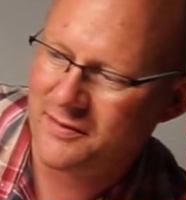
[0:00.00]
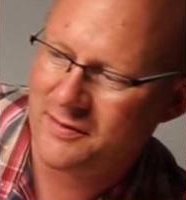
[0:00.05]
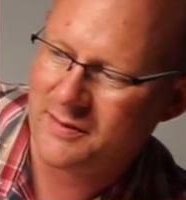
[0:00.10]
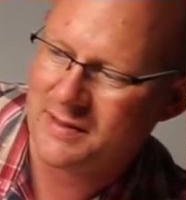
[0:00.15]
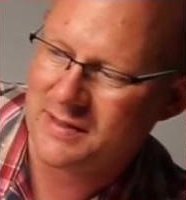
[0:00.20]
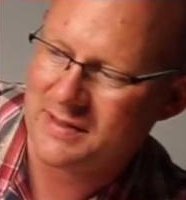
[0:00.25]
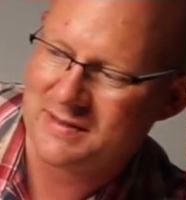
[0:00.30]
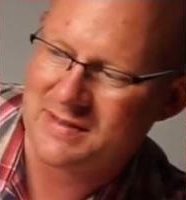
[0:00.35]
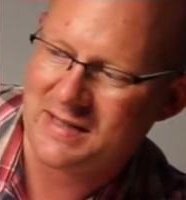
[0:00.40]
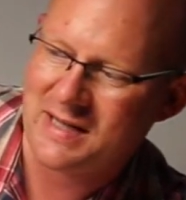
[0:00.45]
wenn
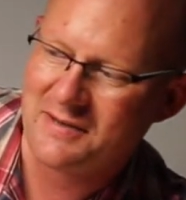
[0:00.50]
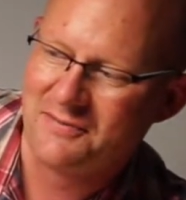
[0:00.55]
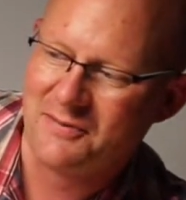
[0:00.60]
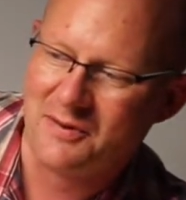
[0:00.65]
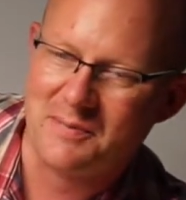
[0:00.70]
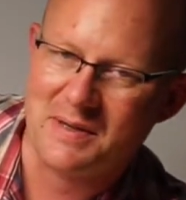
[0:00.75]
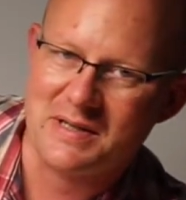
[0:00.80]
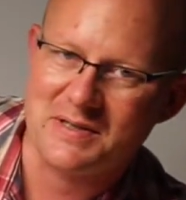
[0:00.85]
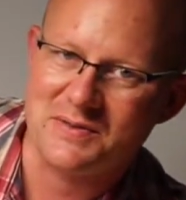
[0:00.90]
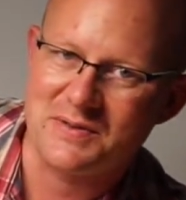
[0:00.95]
man das einfach
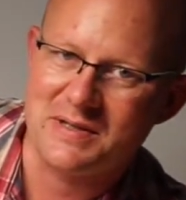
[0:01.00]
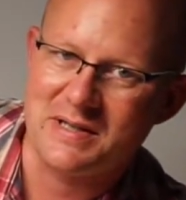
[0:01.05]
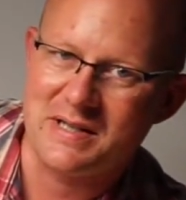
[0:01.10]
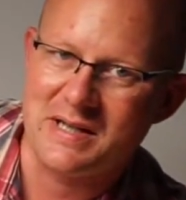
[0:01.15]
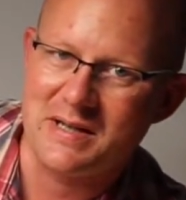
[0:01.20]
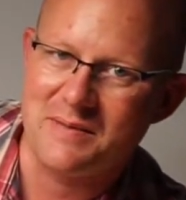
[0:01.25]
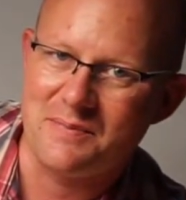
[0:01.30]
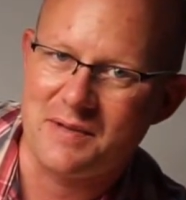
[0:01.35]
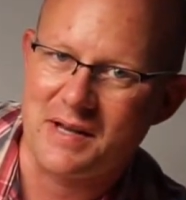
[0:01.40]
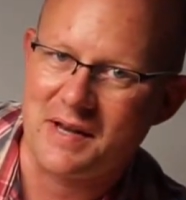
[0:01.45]
mal so hier
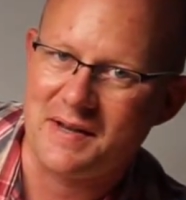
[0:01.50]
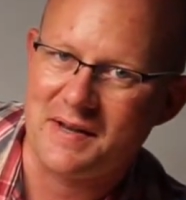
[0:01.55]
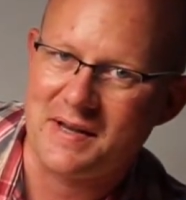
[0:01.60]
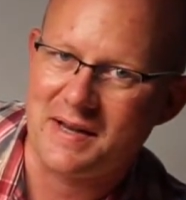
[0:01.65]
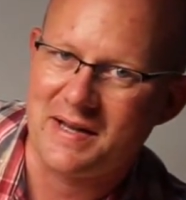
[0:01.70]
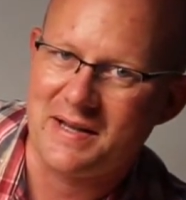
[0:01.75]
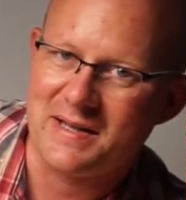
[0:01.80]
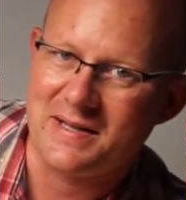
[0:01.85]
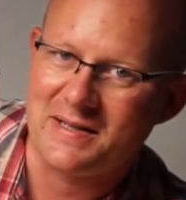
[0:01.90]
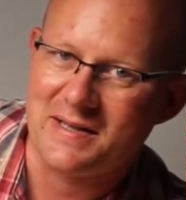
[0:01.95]
nebeneinander
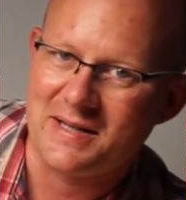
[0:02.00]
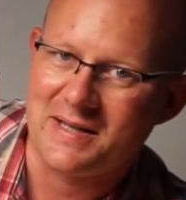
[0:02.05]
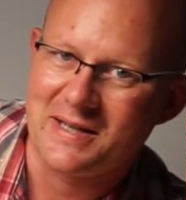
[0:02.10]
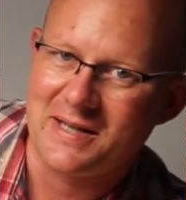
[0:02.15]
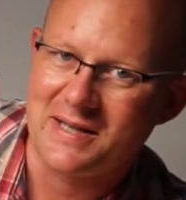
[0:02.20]
hält,